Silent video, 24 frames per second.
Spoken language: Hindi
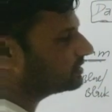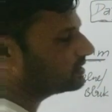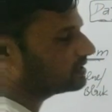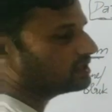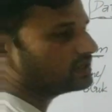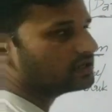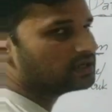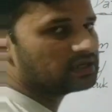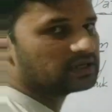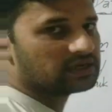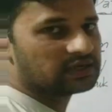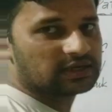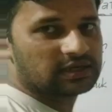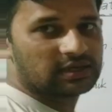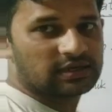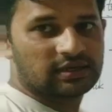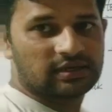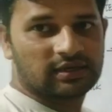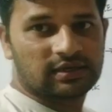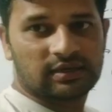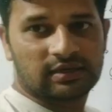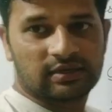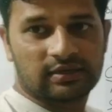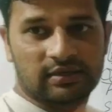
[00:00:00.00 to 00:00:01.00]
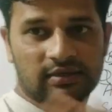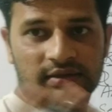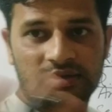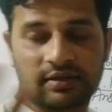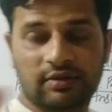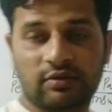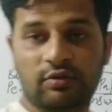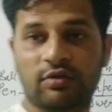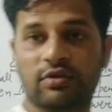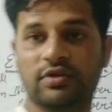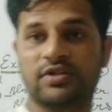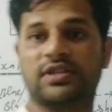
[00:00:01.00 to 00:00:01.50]
कि
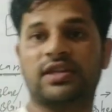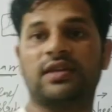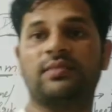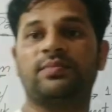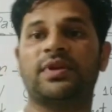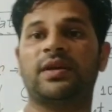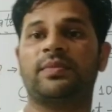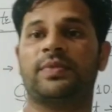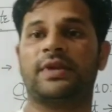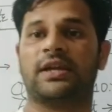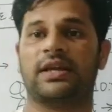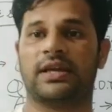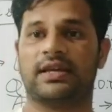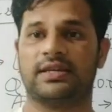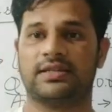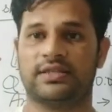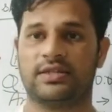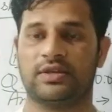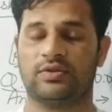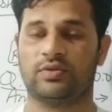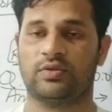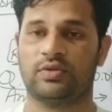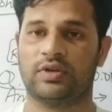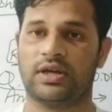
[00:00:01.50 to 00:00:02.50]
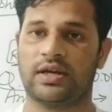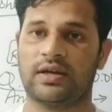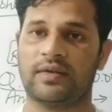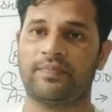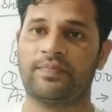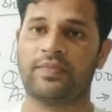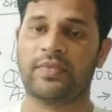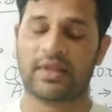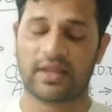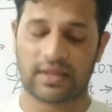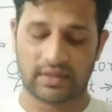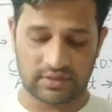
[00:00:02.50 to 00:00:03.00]
क्वेश्चन पेपर कैसे होगा
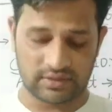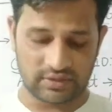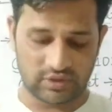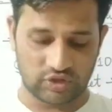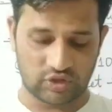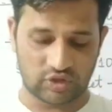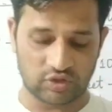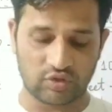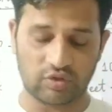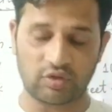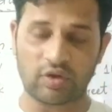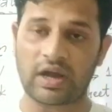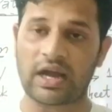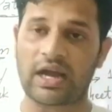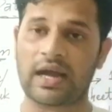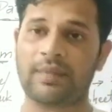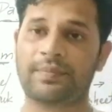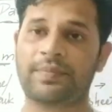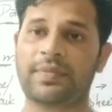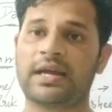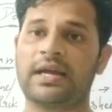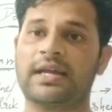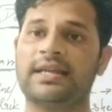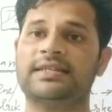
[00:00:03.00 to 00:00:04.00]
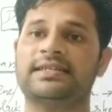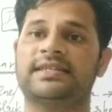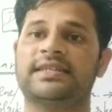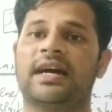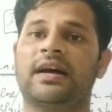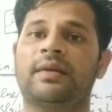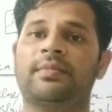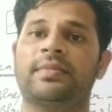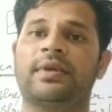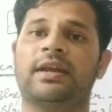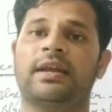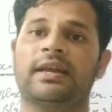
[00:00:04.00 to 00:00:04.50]
जो आपका
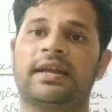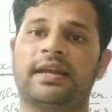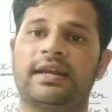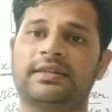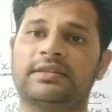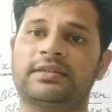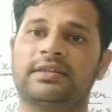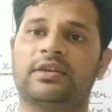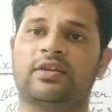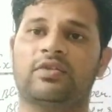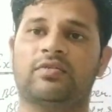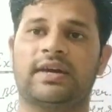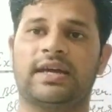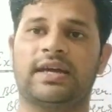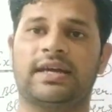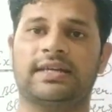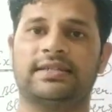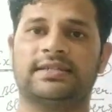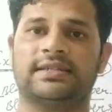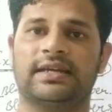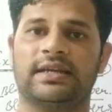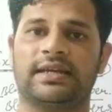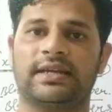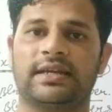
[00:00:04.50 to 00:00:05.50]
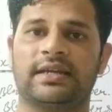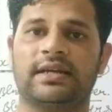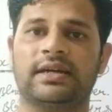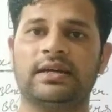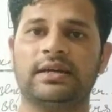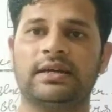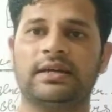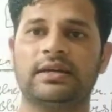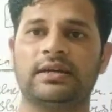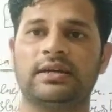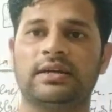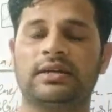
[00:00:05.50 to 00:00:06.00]
एग्जाम कंडक्ट करवाया जाएगा
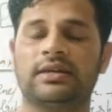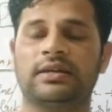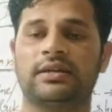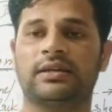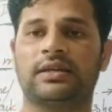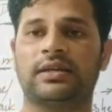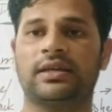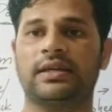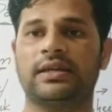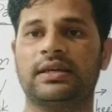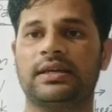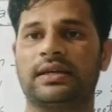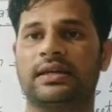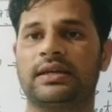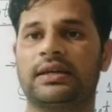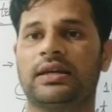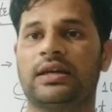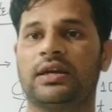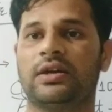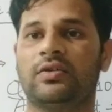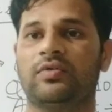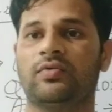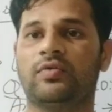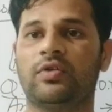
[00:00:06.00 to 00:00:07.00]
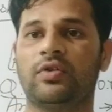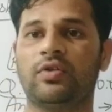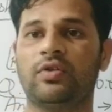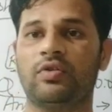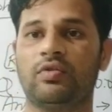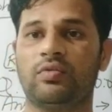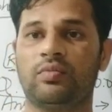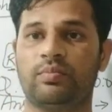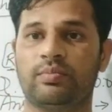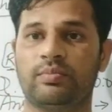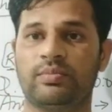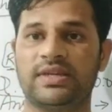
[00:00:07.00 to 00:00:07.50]
ठीक है वो
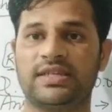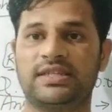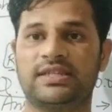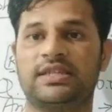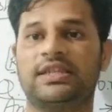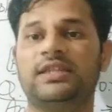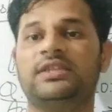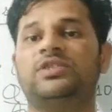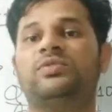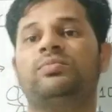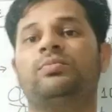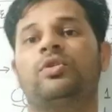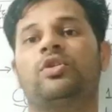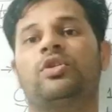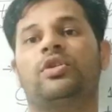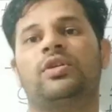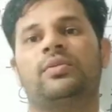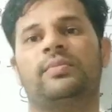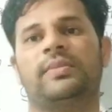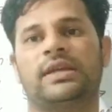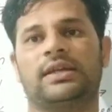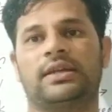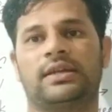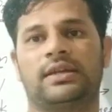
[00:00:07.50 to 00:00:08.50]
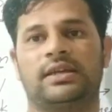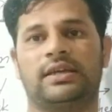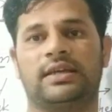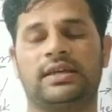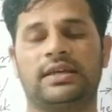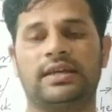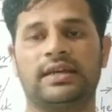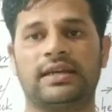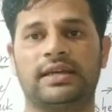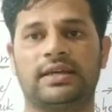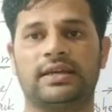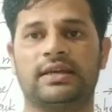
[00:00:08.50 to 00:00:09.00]
मिश्रित मोड में
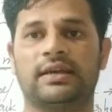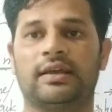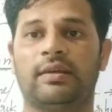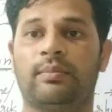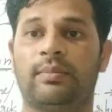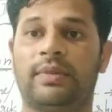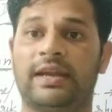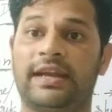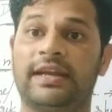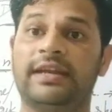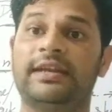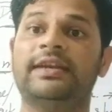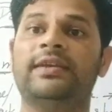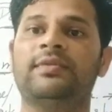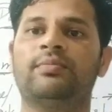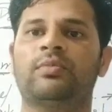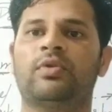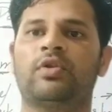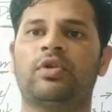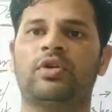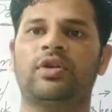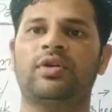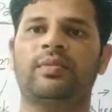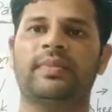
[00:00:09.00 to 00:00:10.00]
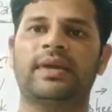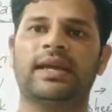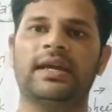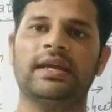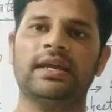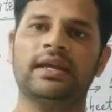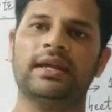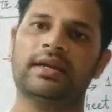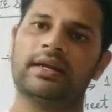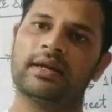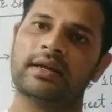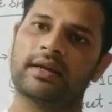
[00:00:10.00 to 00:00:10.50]
ठीक है ब्लेंडेड मोड
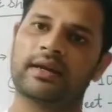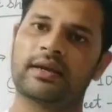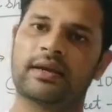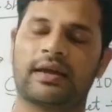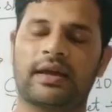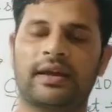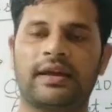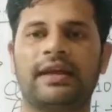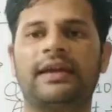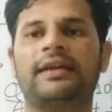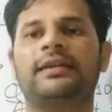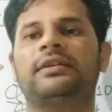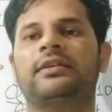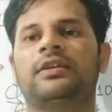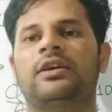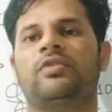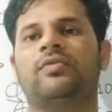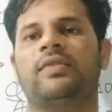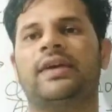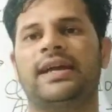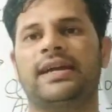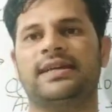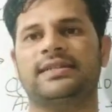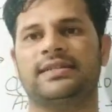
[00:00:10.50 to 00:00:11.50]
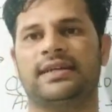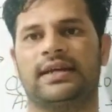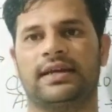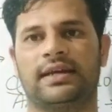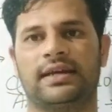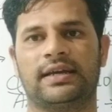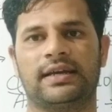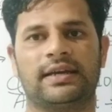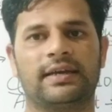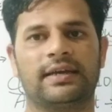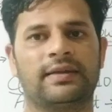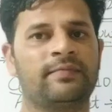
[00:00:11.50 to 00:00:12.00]
में कनेक्ट करवाया जा
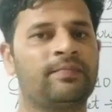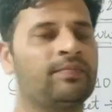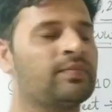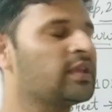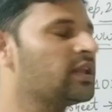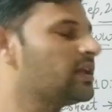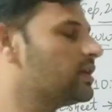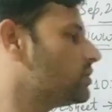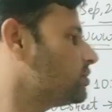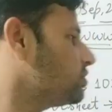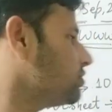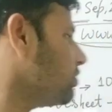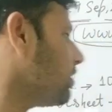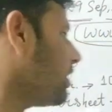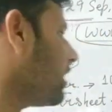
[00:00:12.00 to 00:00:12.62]
रहा है तो